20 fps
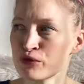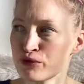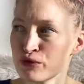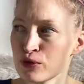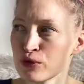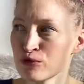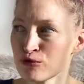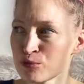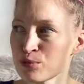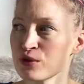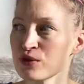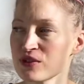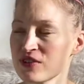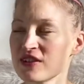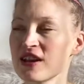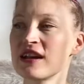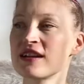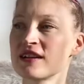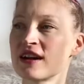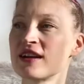Fünf
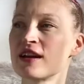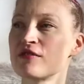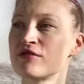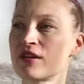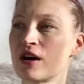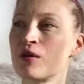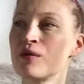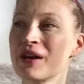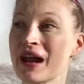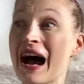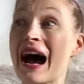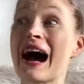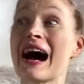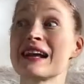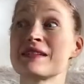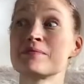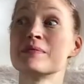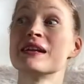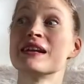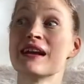Prozent aller Frauen
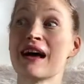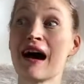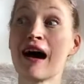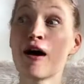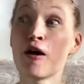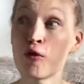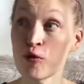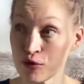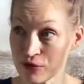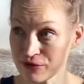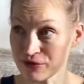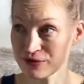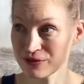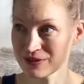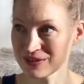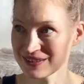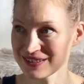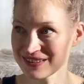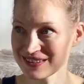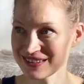atmen
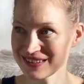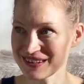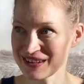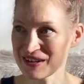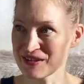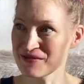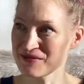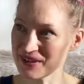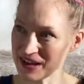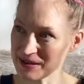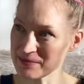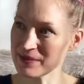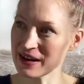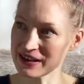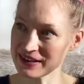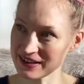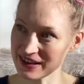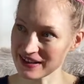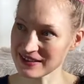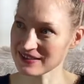auf, wenn
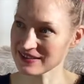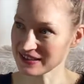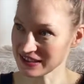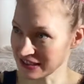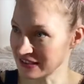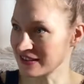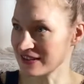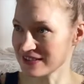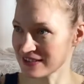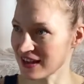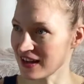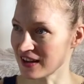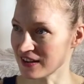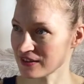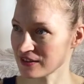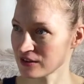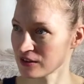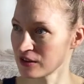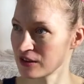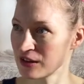man das ihnen
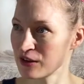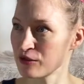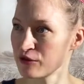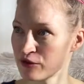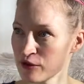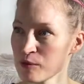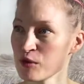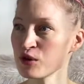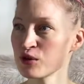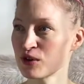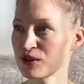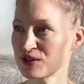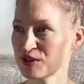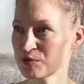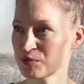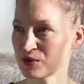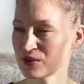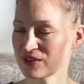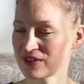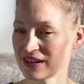sagt.
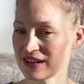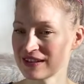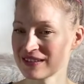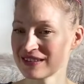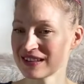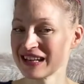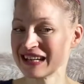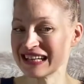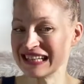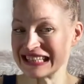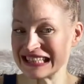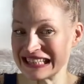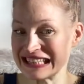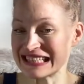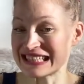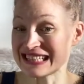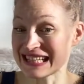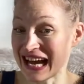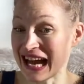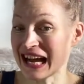95% Prozent
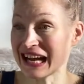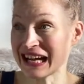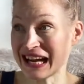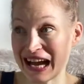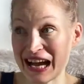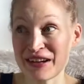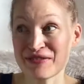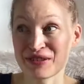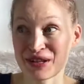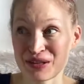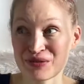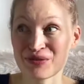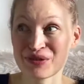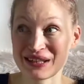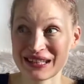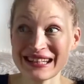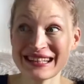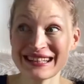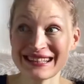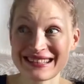sagen einfach
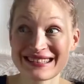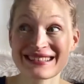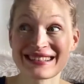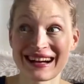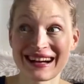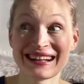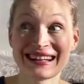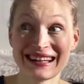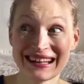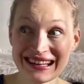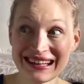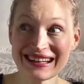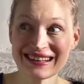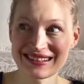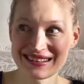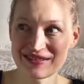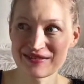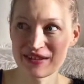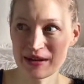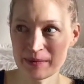nur nichts
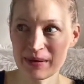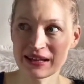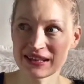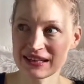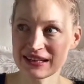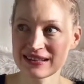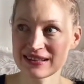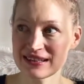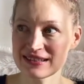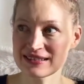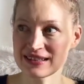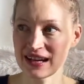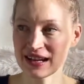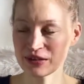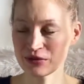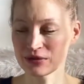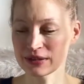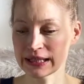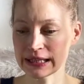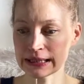dagegen, wenn man ihnen das
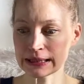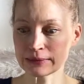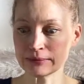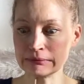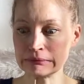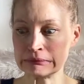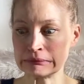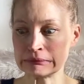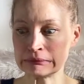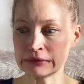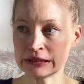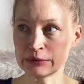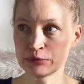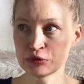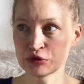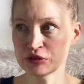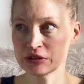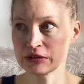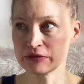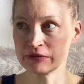sagt und denken, mm, ich
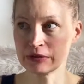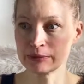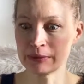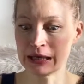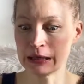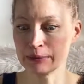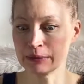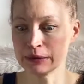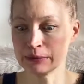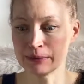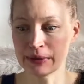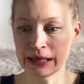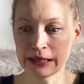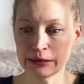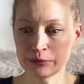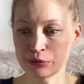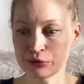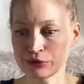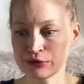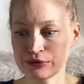muss irgendwie mal mit
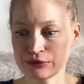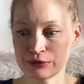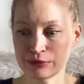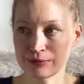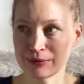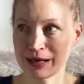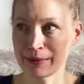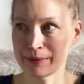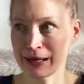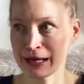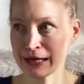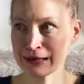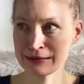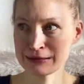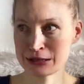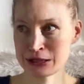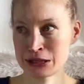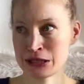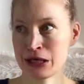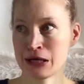meinen Brüsten und meinem
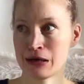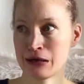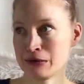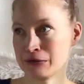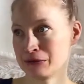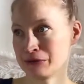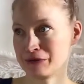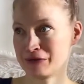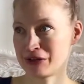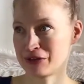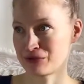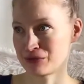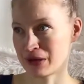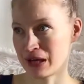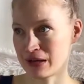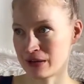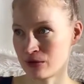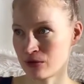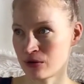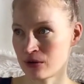Herzchakra irgendwie
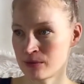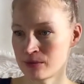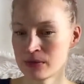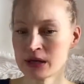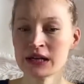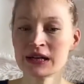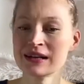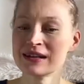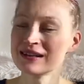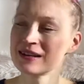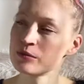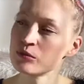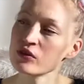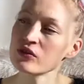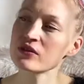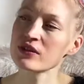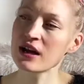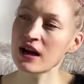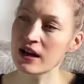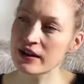zurande kommen. Die
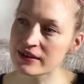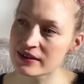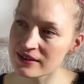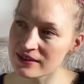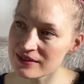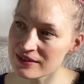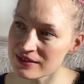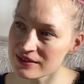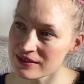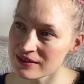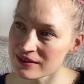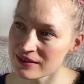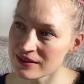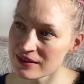müssen gar nichts.